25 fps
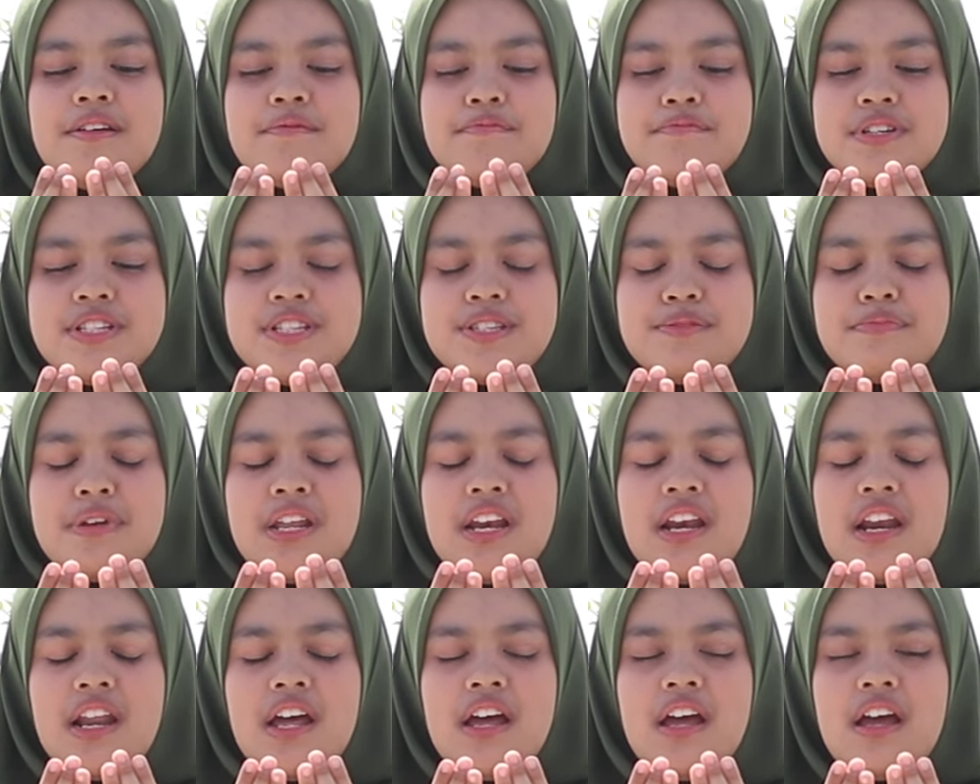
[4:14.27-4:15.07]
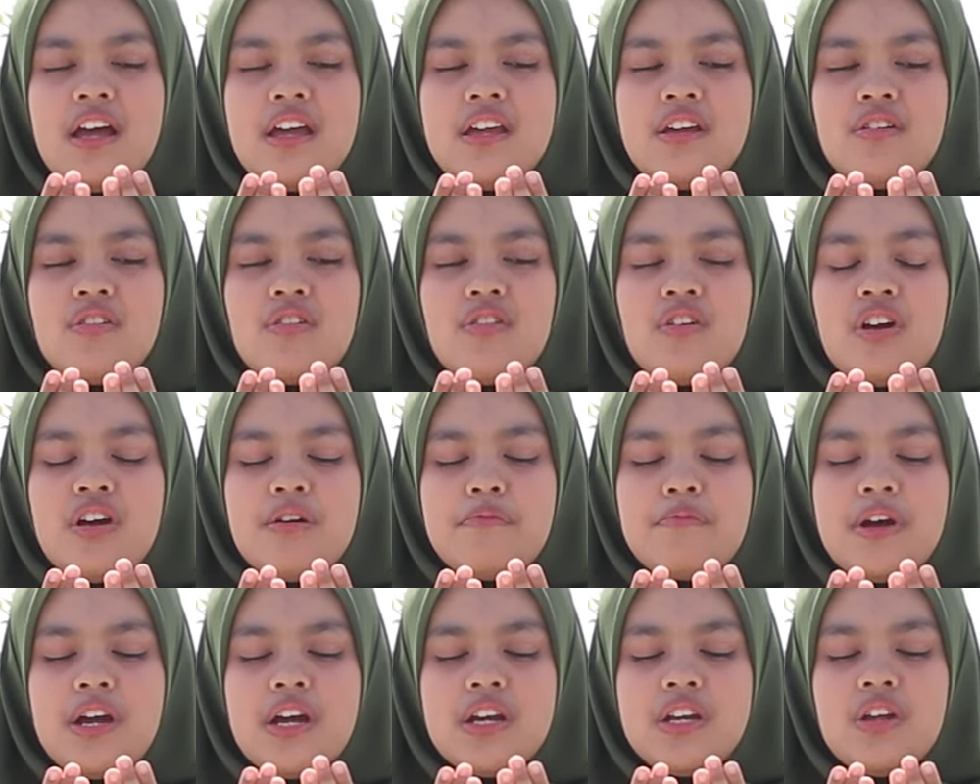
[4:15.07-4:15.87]

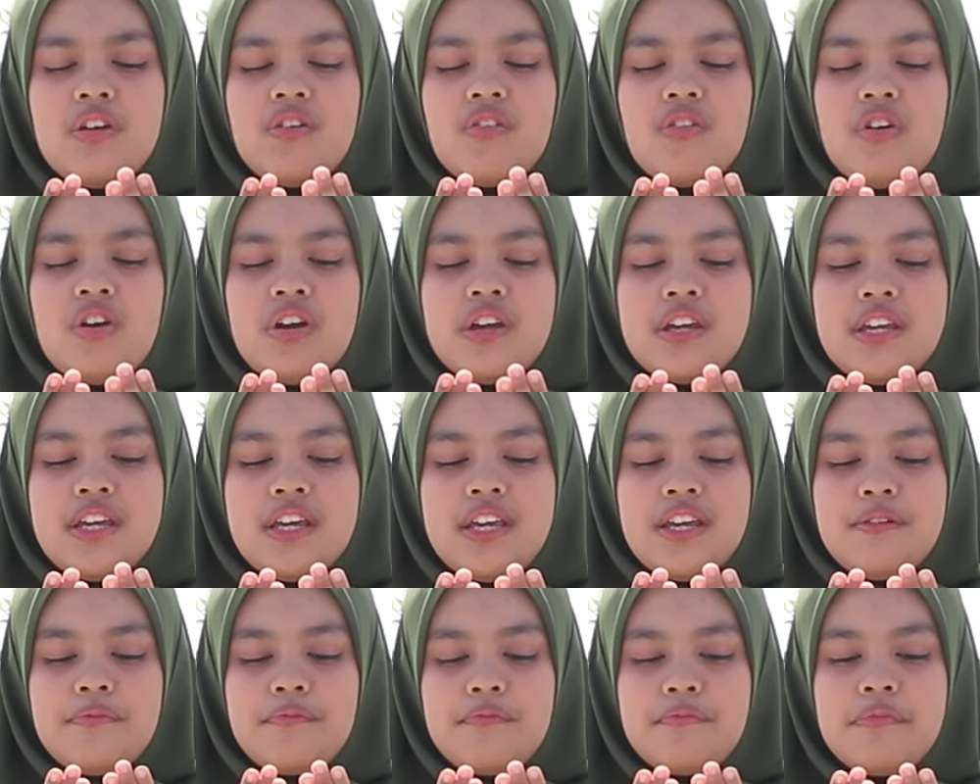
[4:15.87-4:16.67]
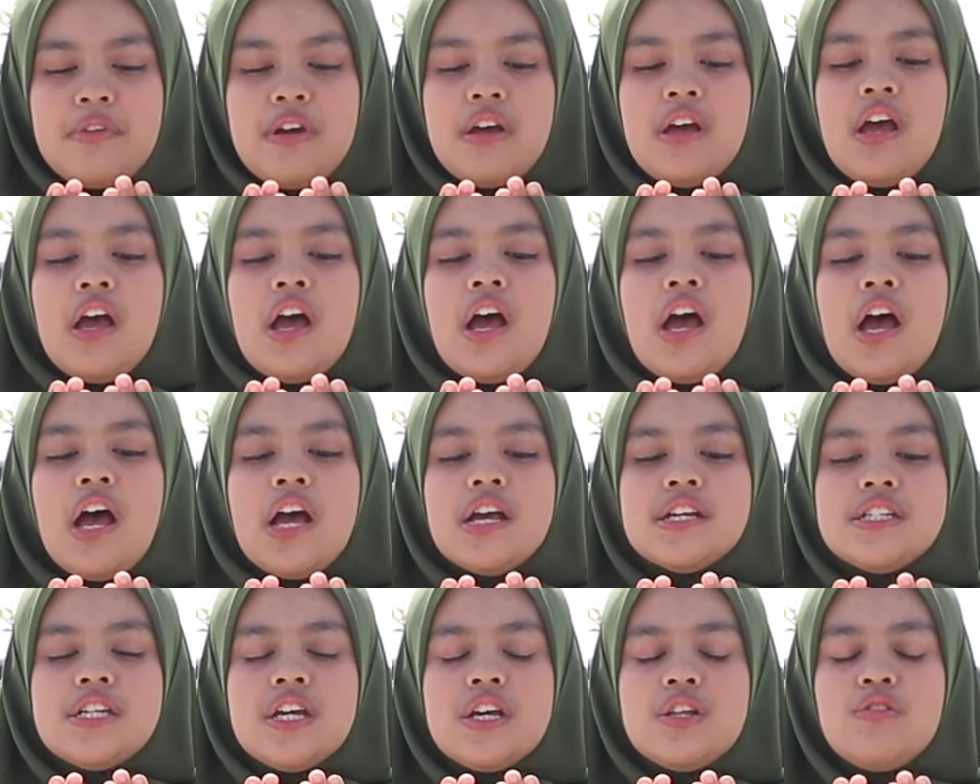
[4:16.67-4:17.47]
Bismillahirrahmanirrahim.
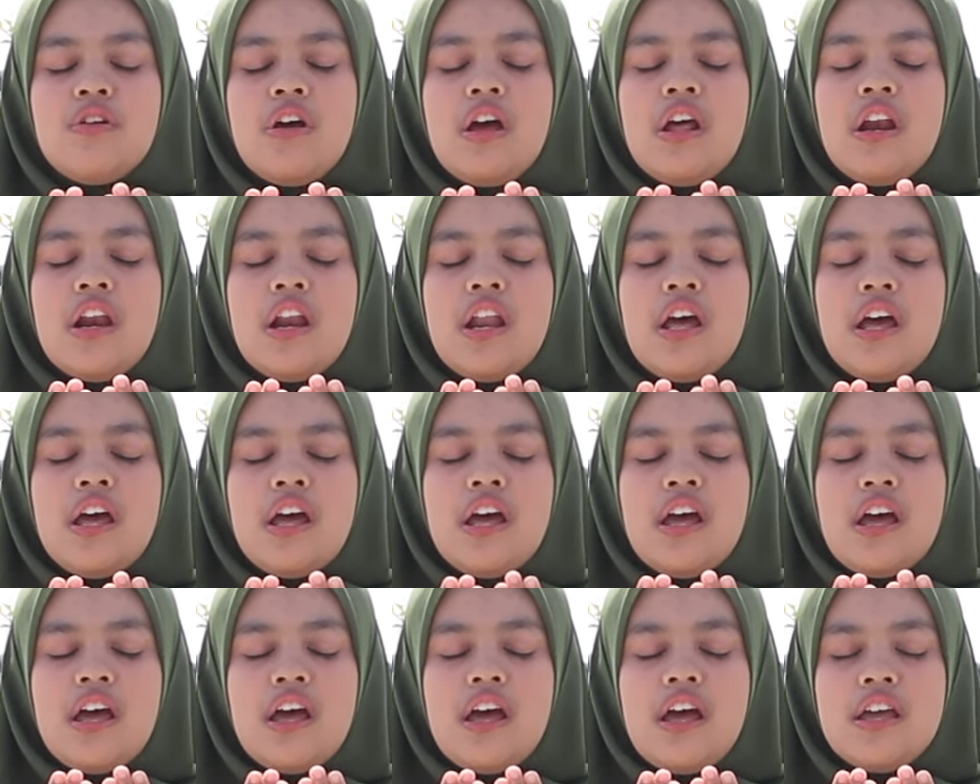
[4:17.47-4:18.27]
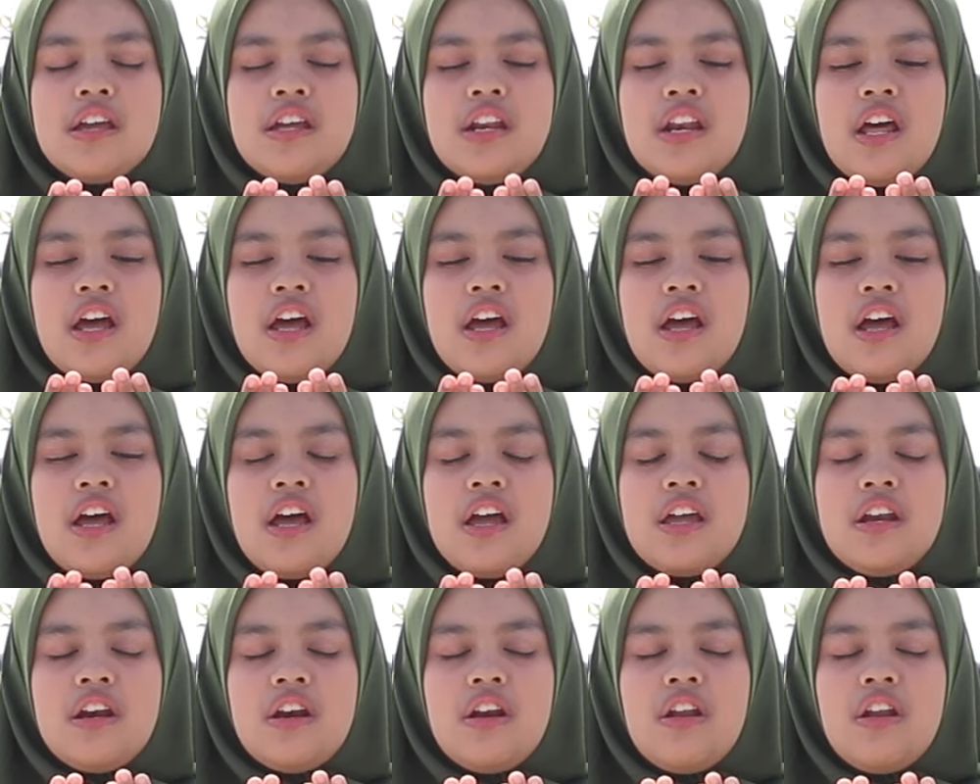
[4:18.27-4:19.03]
Asyhadu an la ilaha